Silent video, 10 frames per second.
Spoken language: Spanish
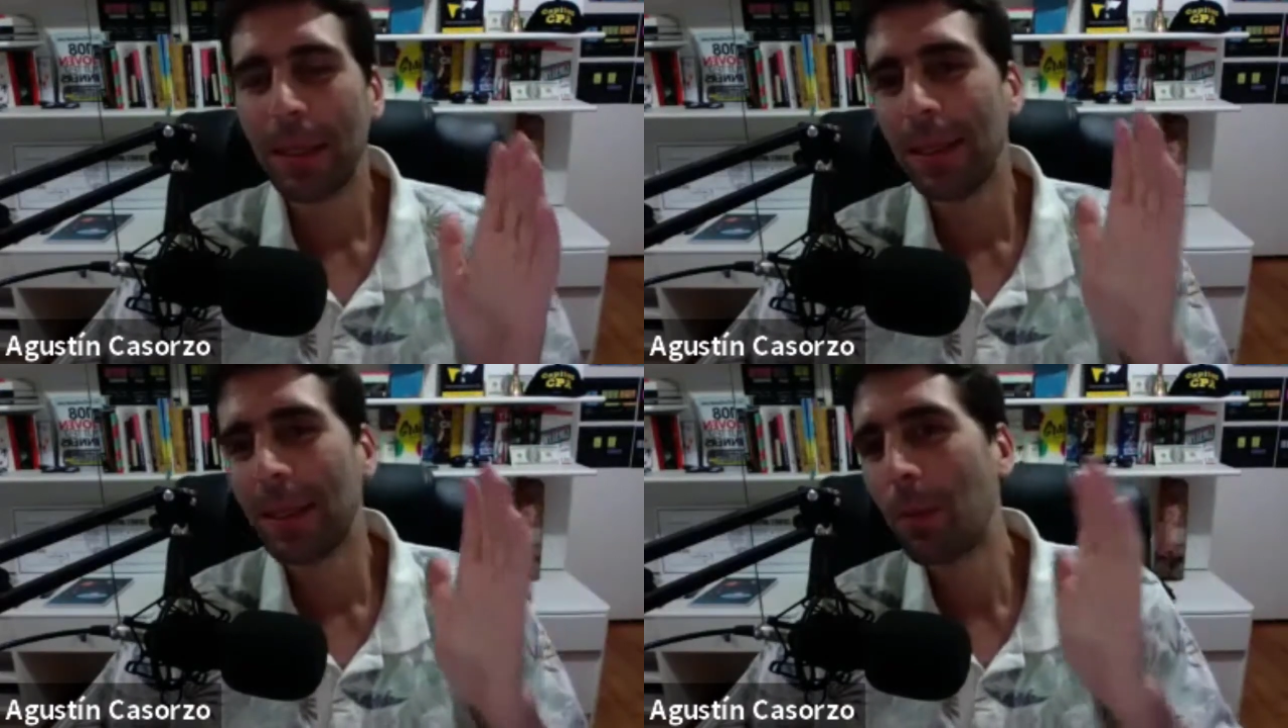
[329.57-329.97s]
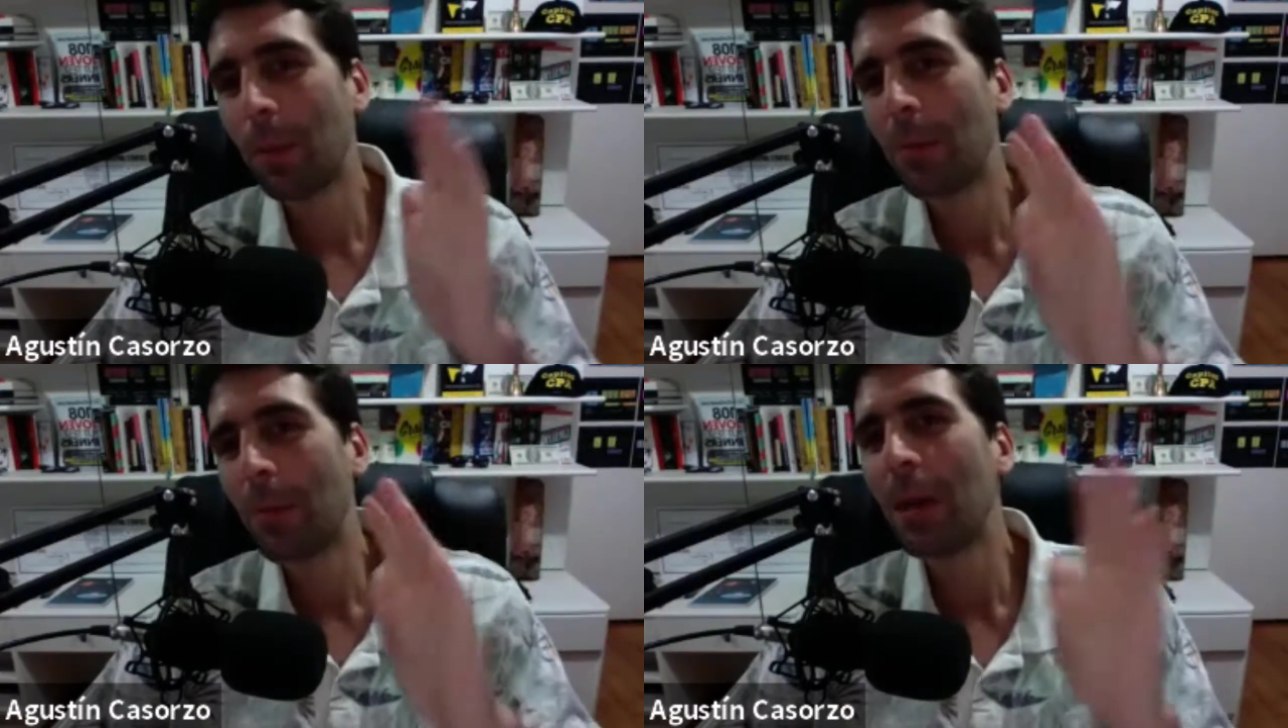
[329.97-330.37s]
y
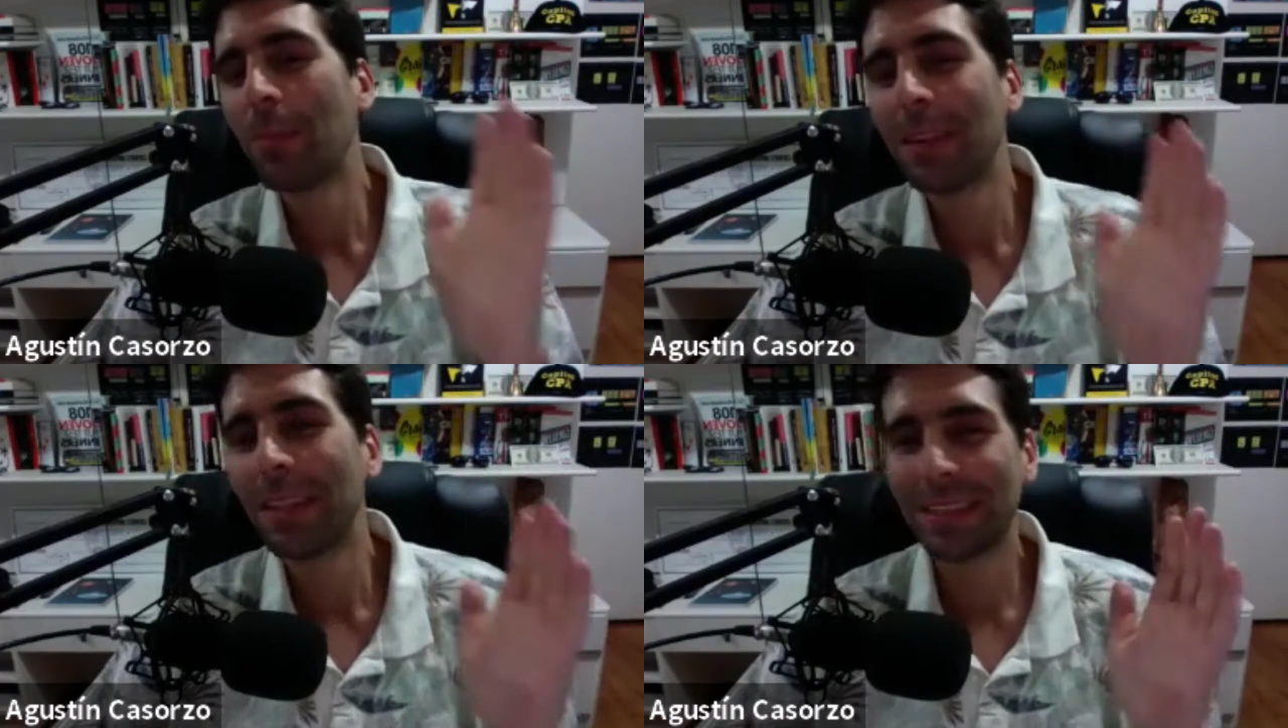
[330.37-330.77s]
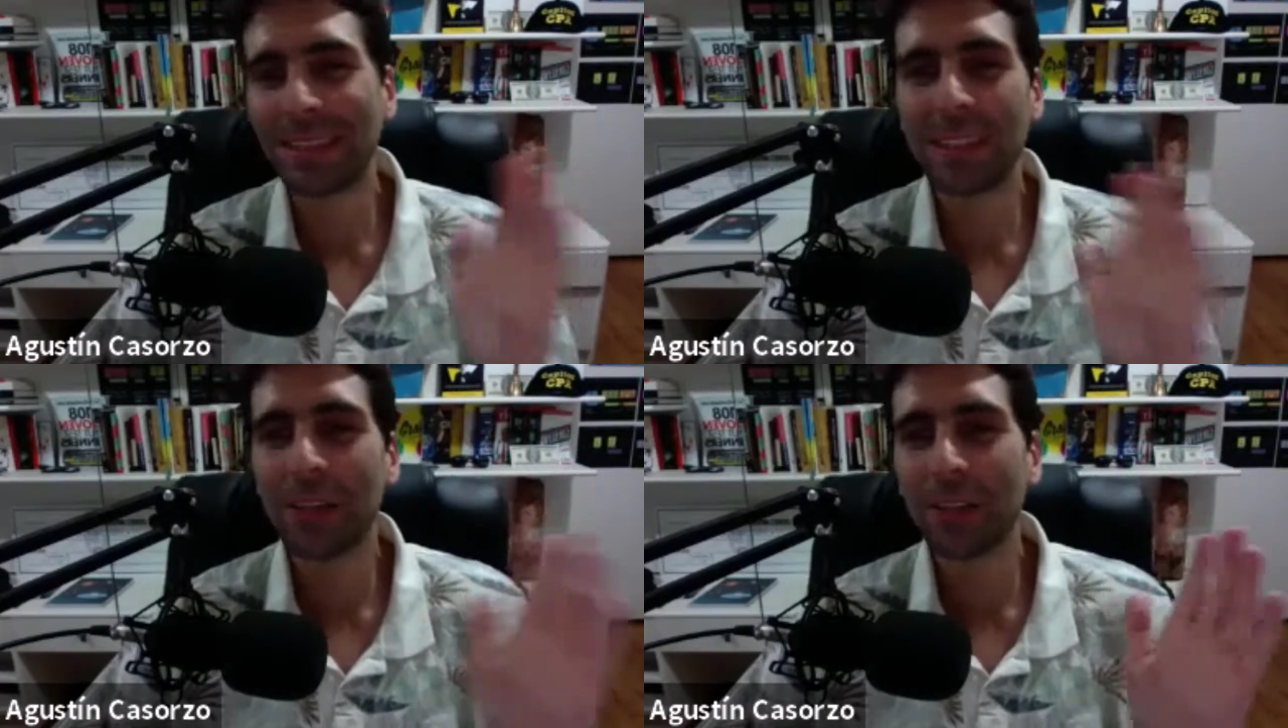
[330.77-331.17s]
después me voy a emprender
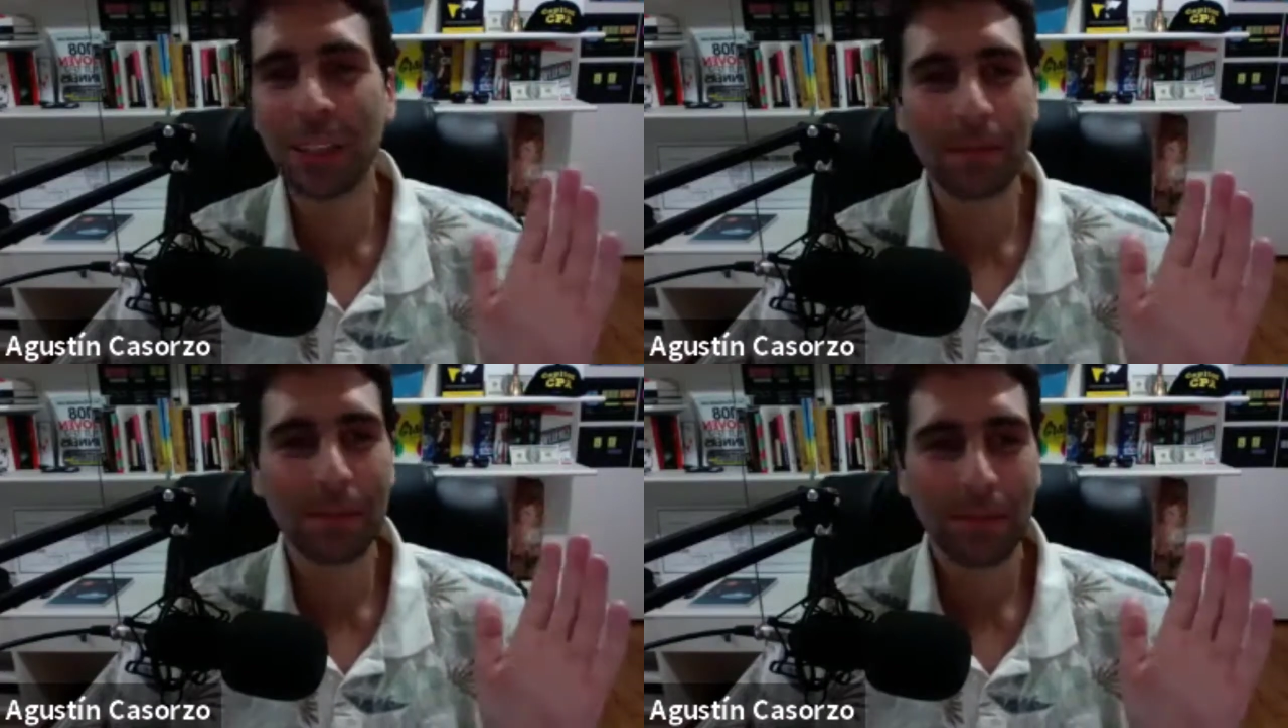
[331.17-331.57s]
sí o sí.